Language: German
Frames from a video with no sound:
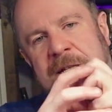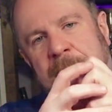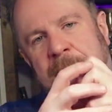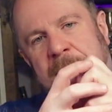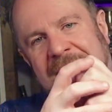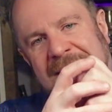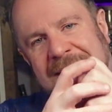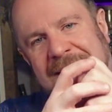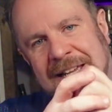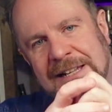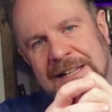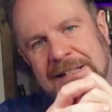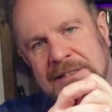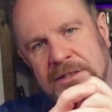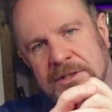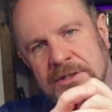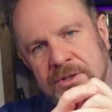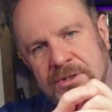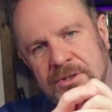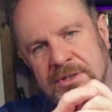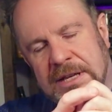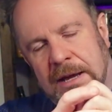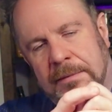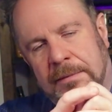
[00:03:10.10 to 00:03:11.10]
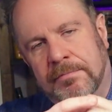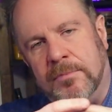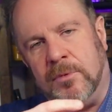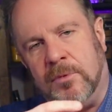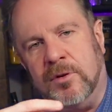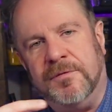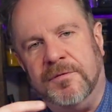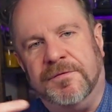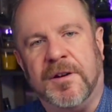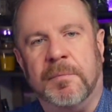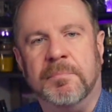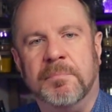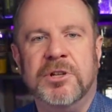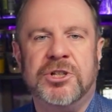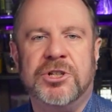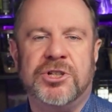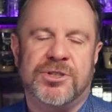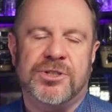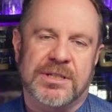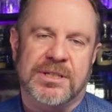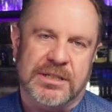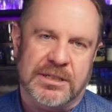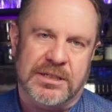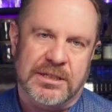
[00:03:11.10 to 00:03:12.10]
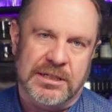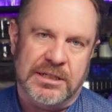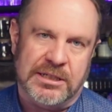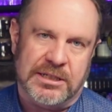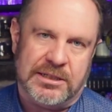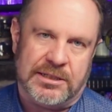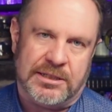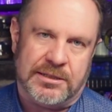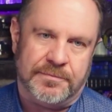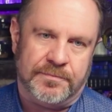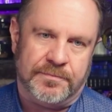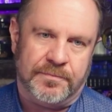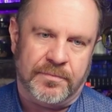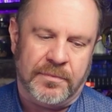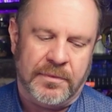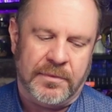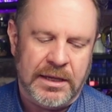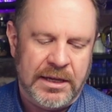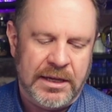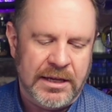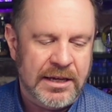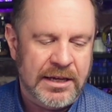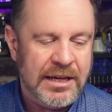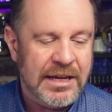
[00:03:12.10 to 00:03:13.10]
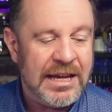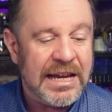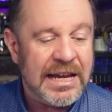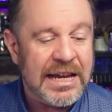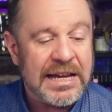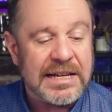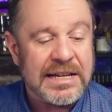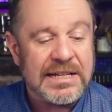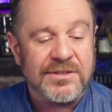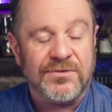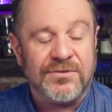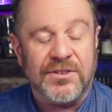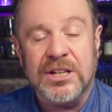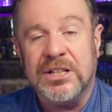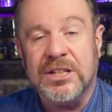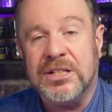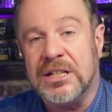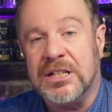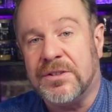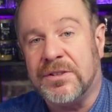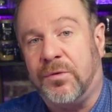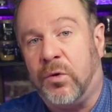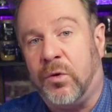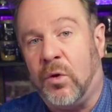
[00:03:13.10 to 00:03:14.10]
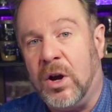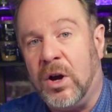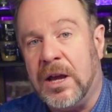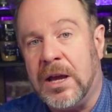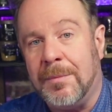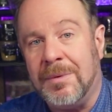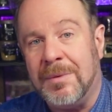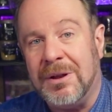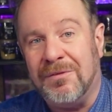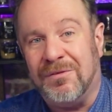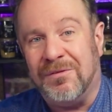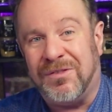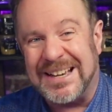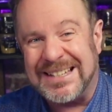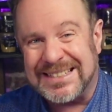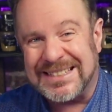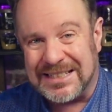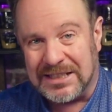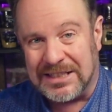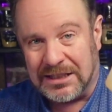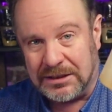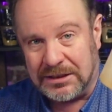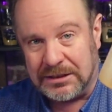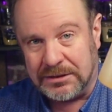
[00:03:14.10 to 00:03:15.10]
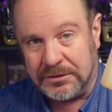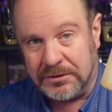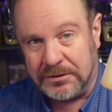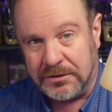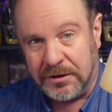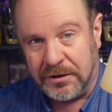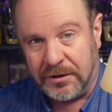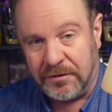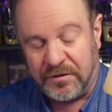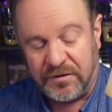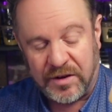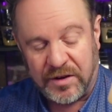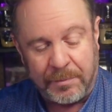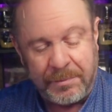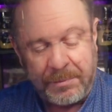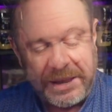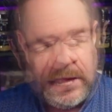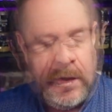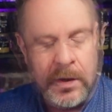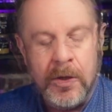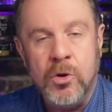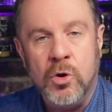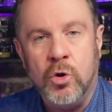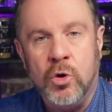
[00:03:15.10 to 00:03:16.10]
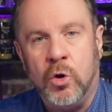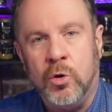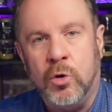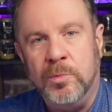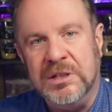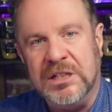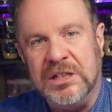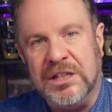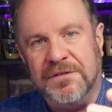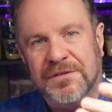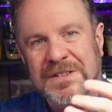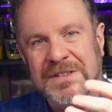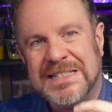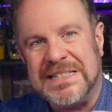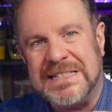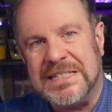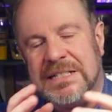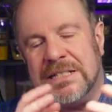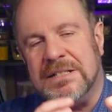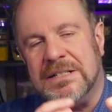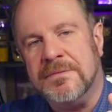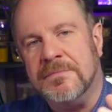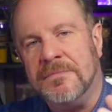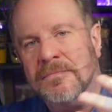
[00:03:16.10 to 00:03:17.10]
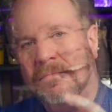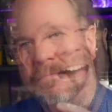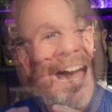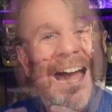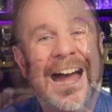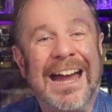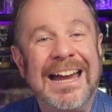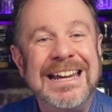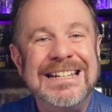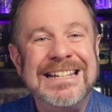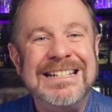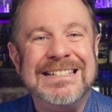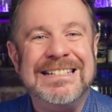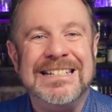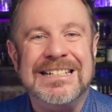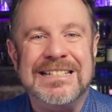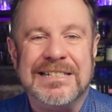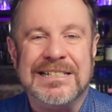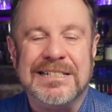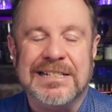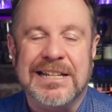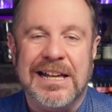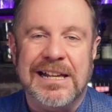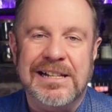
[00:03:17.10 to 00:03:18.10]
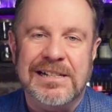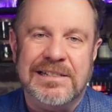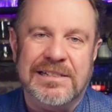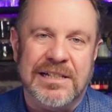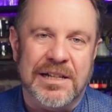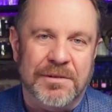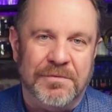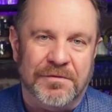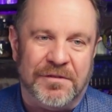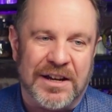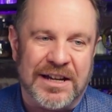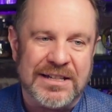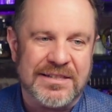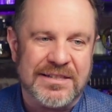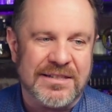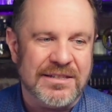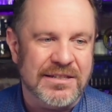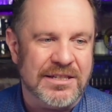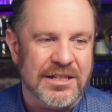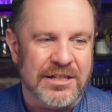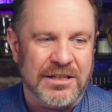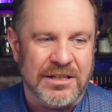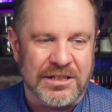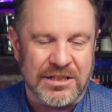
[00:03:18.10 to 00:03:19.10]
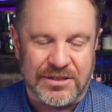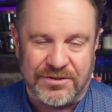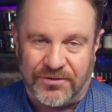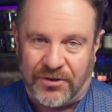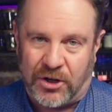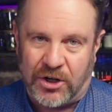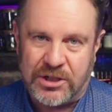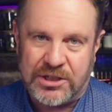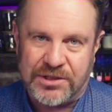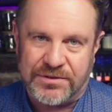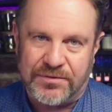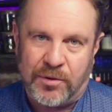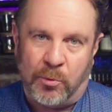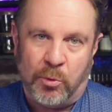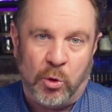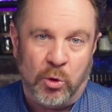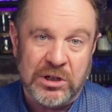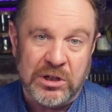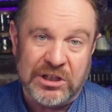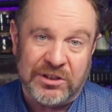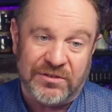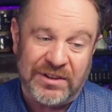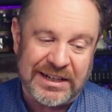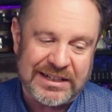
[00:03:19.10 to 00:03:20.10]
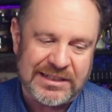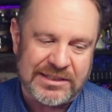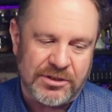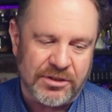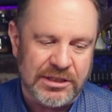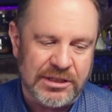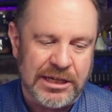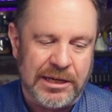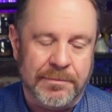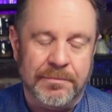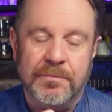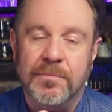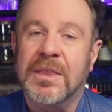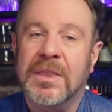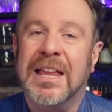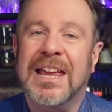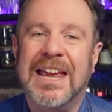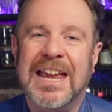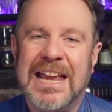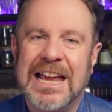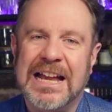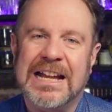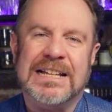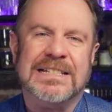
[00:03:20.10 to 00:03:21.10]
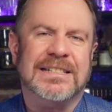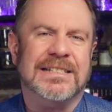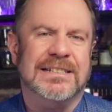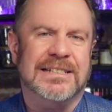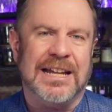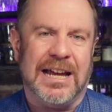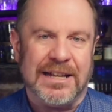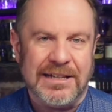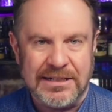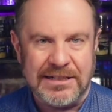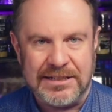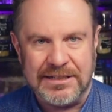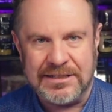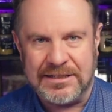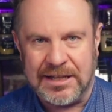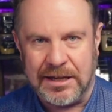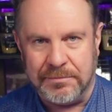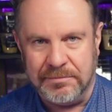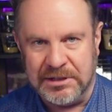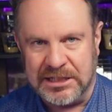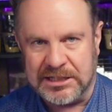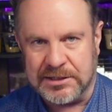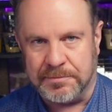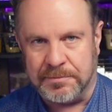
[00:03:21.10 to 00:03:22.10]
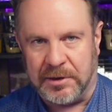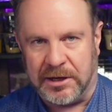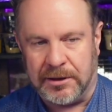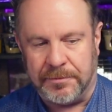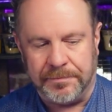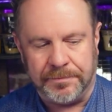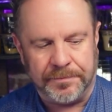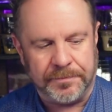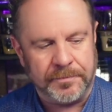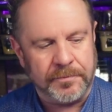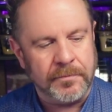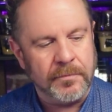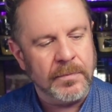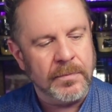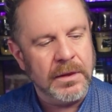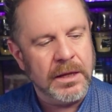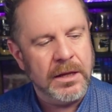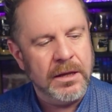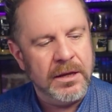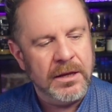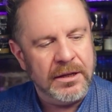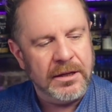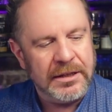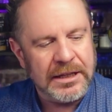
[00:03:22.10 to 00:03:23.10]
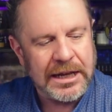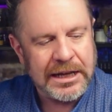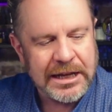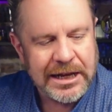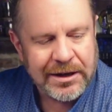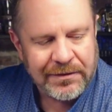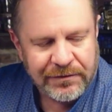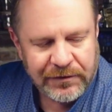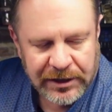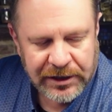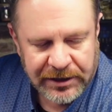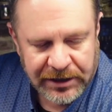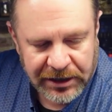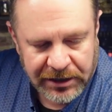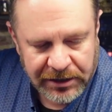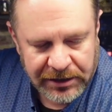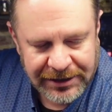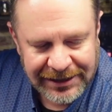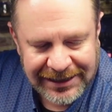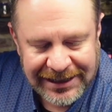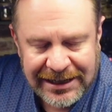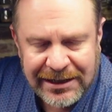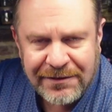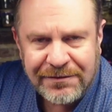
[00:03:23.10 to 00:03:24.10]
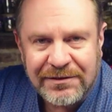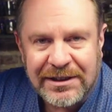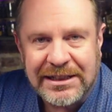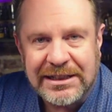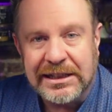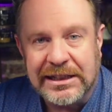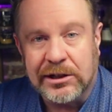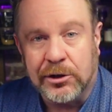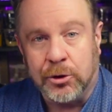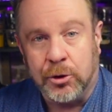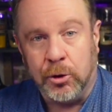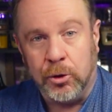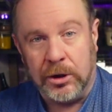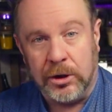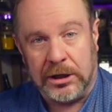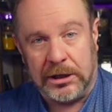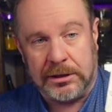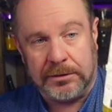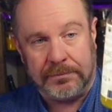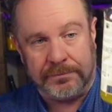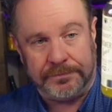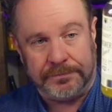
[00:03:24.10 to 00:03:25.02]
bei Kälte zusammen und vermischt sich nicht. Erst wenn ich das vorher mit Wasser vermenge, um eine gewisse Eiseskälte im wahrsten Sinne des Wortes vom Honig wegzunehmen. Erst dann ist er mixbar. Dann haben wir einen Ingwerlikör,